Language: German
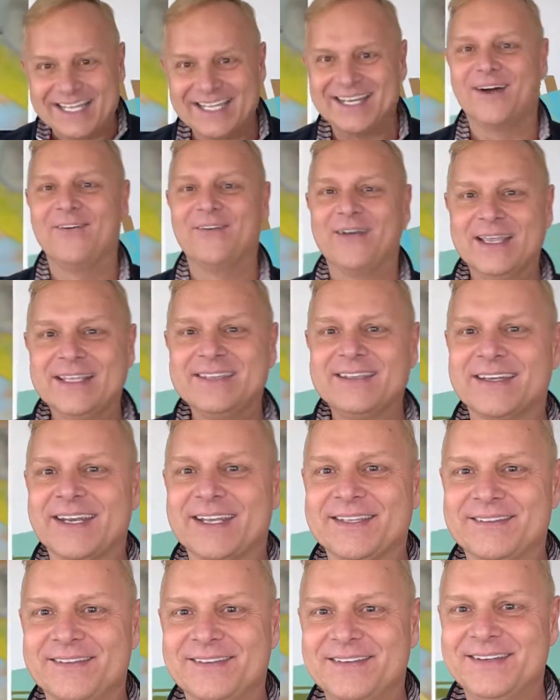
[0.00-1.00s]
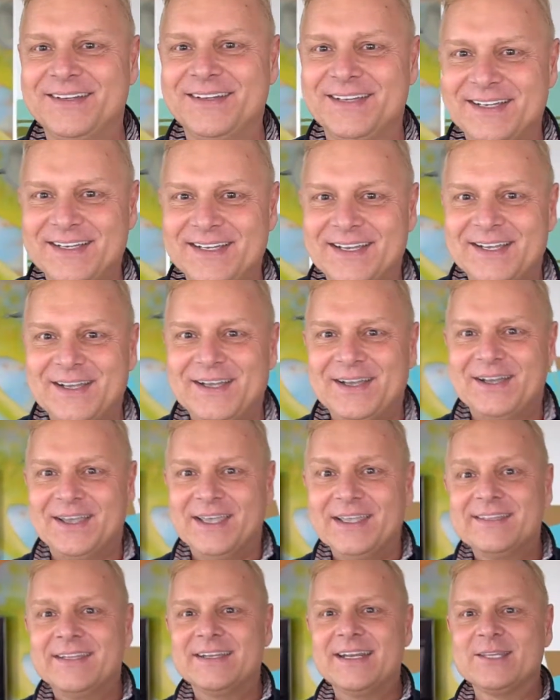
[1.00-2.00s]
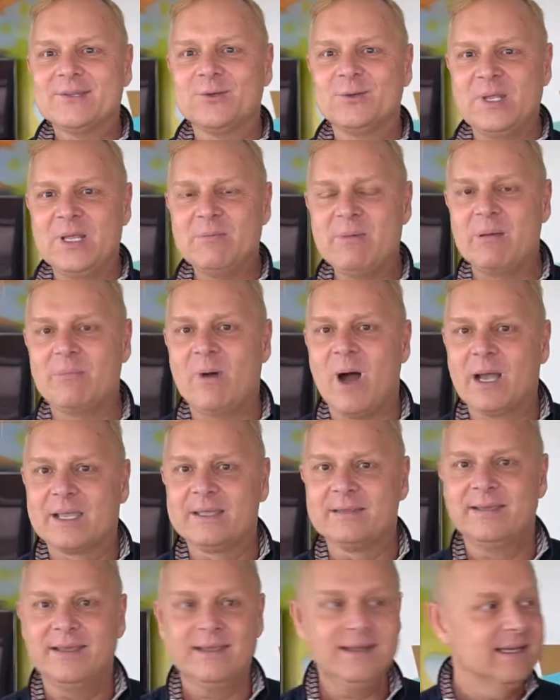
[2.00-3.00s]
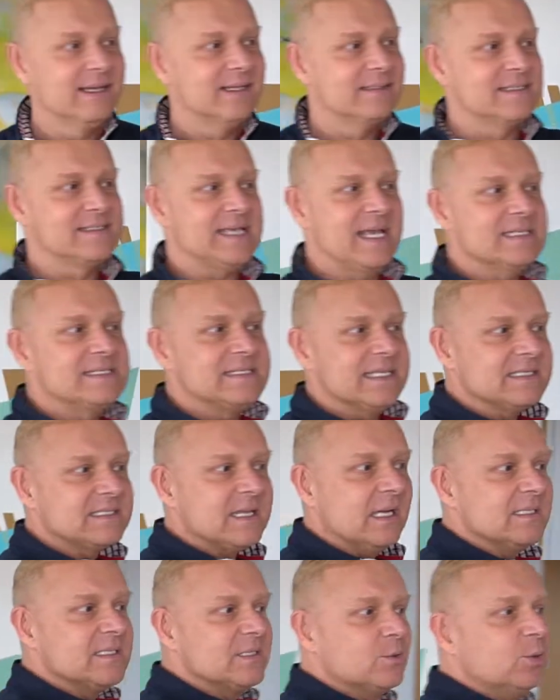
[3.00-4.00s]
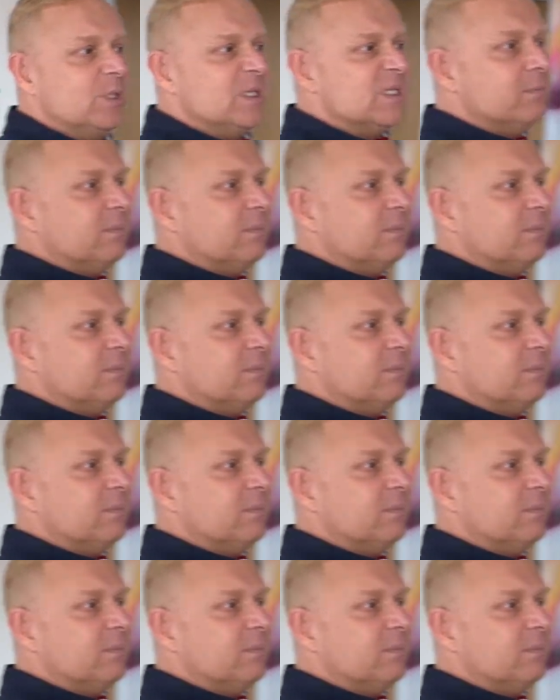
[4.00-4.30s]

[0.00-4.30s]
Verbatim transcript: genau, Internet. Okay, Internet. Internet und E-Mail-Marketing. Das heißt, das kannst du, diese